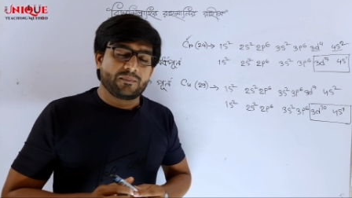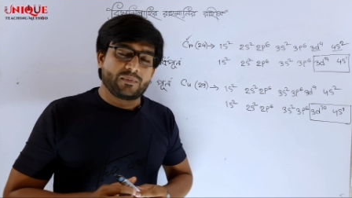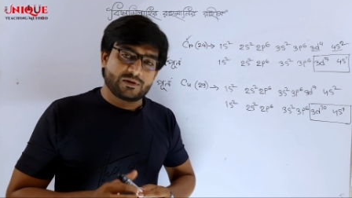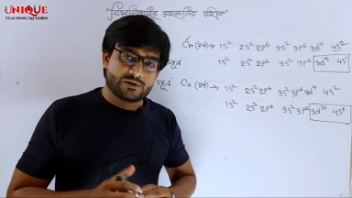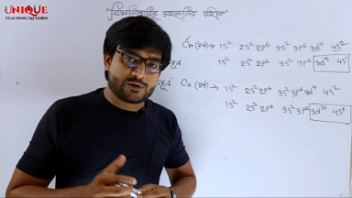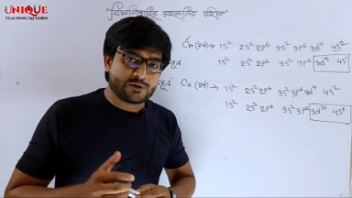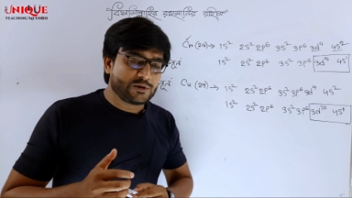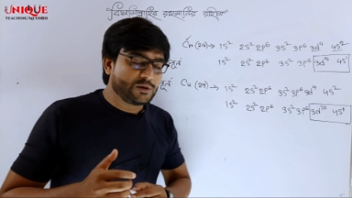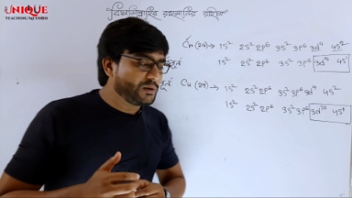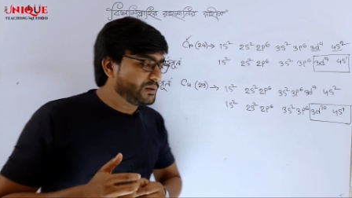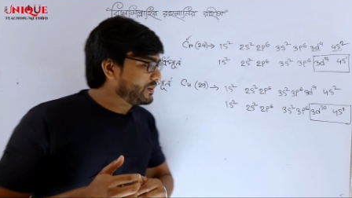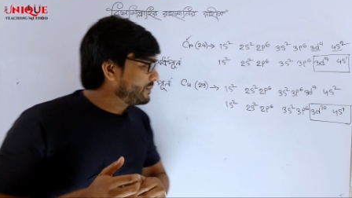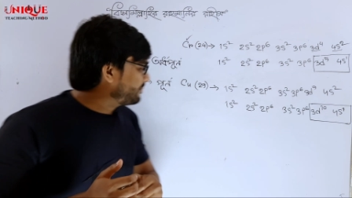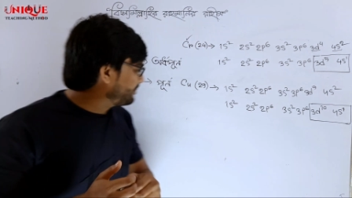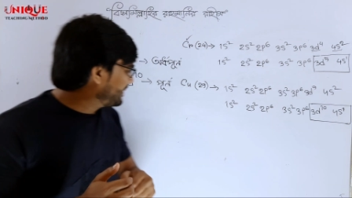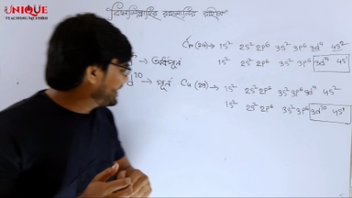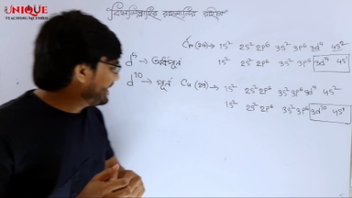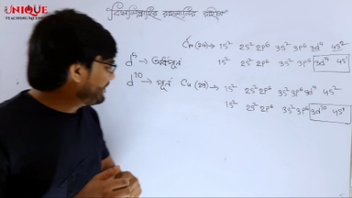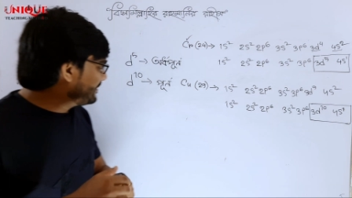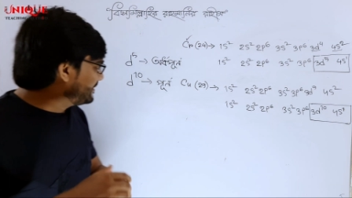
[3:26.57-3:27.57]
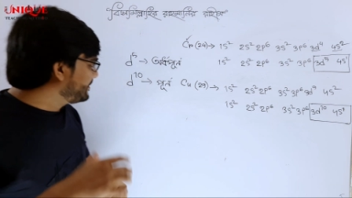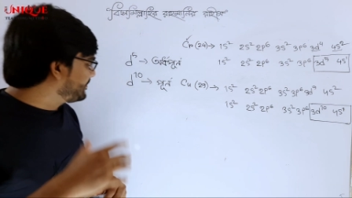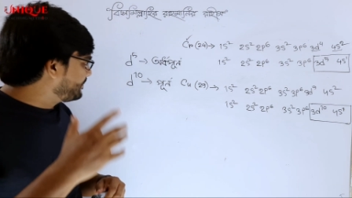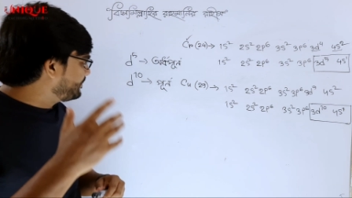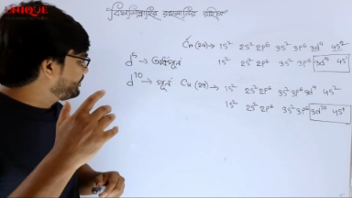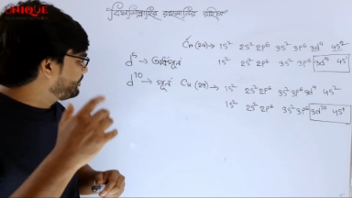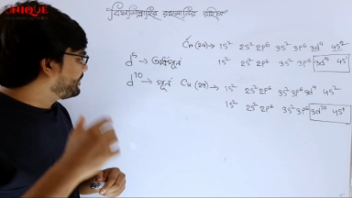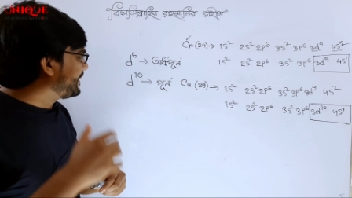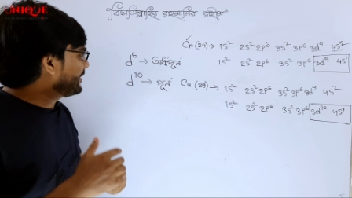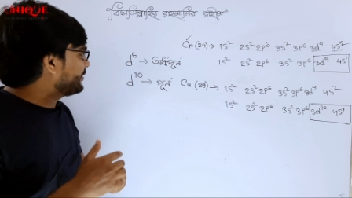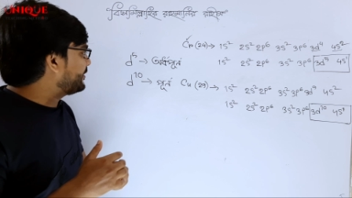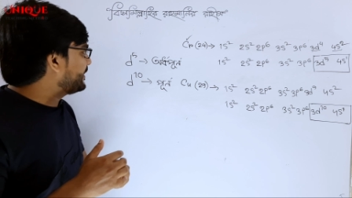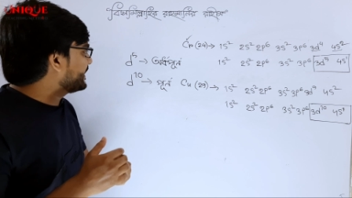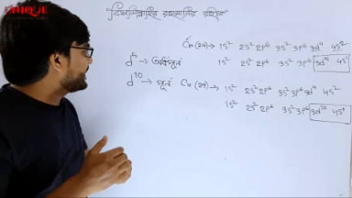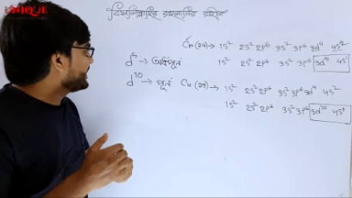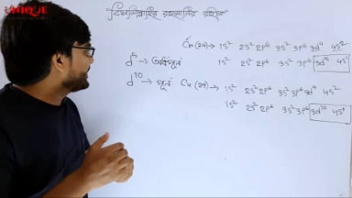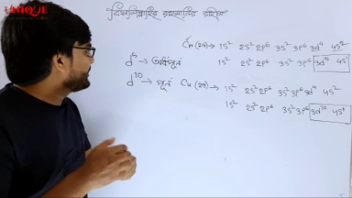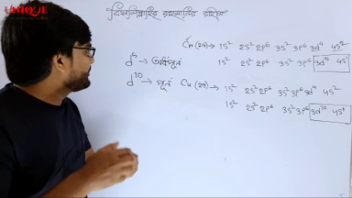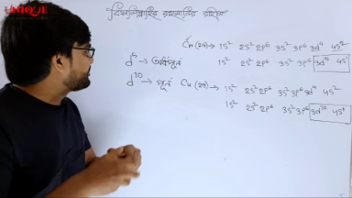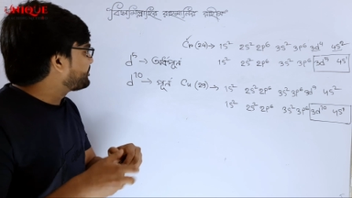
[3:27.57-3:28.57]
পছন্দ মানে আমাদের ভালো
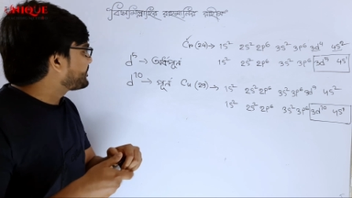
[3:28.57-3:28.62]
লাগে